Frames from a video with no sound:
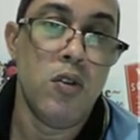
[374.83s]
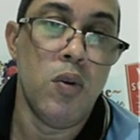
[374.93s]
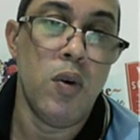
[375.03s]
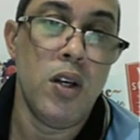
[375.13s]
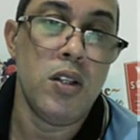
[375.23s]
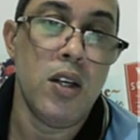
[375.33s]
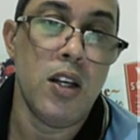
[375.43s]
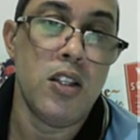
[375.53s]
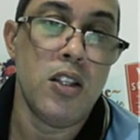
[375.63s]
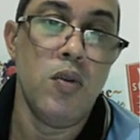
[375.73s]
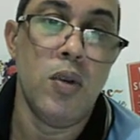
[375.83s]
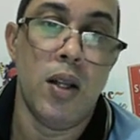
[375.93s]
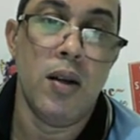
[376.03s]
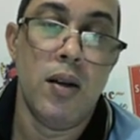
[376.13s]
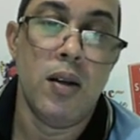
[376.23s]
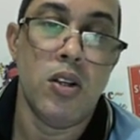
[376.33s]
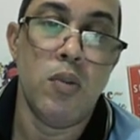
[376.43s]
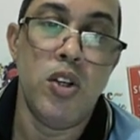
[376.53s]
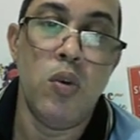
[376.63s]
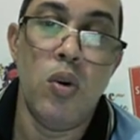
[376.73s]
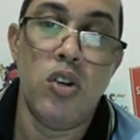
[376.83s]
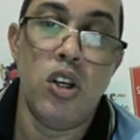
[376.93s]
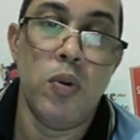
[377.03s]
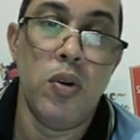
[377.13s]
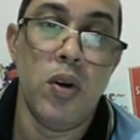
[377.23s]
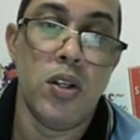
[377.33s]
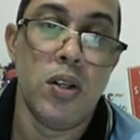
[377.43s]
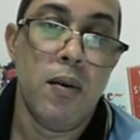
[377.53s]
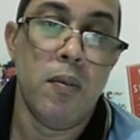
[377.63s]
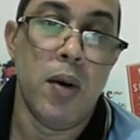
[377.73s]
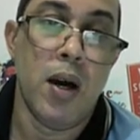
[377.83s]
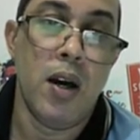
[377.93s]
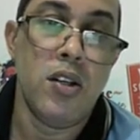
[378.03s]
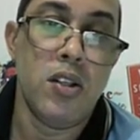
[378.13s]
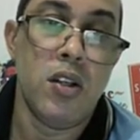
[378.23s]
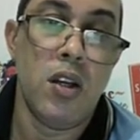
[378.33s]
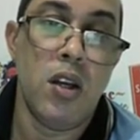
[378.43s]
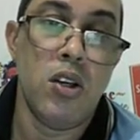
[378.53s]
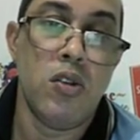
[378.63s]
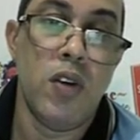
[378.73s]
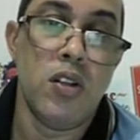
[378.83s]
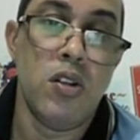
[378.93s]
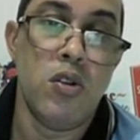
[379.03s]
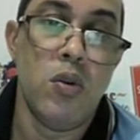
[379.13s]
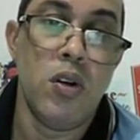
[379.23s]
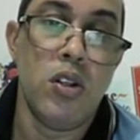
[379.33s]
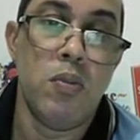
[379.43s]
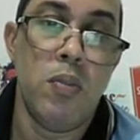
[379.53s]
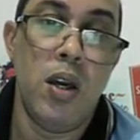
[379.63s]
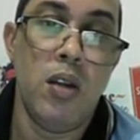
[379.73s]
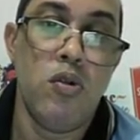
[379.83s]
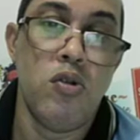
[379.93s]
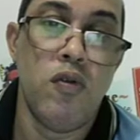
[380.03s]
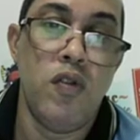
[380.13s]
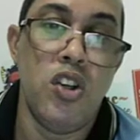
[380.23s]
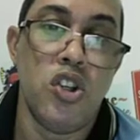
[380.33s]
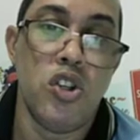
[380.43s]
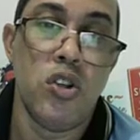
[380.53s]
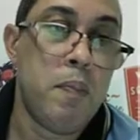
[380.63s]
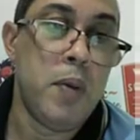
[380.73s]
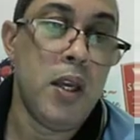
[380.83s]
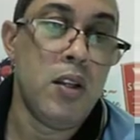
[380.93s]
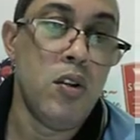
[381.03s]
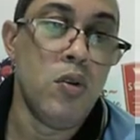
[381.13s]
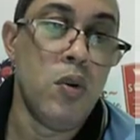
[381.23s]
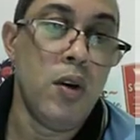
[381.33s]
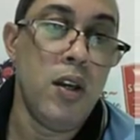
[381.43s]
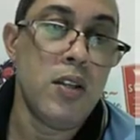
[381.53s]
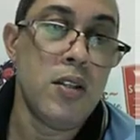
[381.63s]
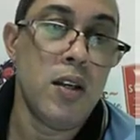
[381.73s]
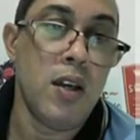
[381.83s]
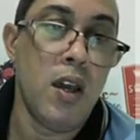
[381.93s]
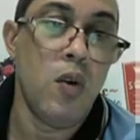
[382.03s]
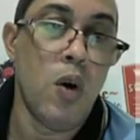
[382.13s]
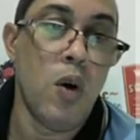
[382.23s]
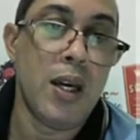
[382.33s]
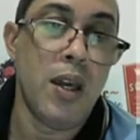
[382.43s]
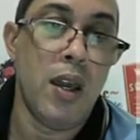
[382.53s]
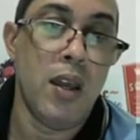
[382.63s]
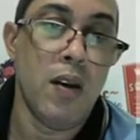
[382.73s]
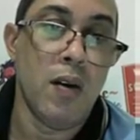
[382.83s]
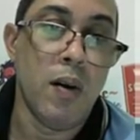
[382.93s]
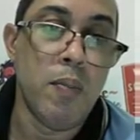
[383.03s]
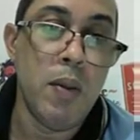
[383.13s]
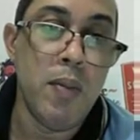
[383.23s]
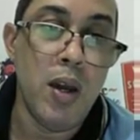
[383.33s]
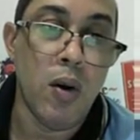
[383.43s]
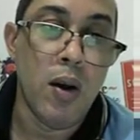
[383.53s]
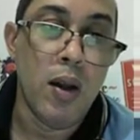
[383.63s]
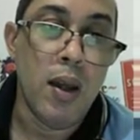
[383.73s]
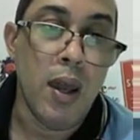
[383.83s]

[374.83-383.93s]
2 a segunda. Só substitui o x por 2. Mais 3 vezes 2, menos 20. P de 2 é igual a quem? Primeiro, ó,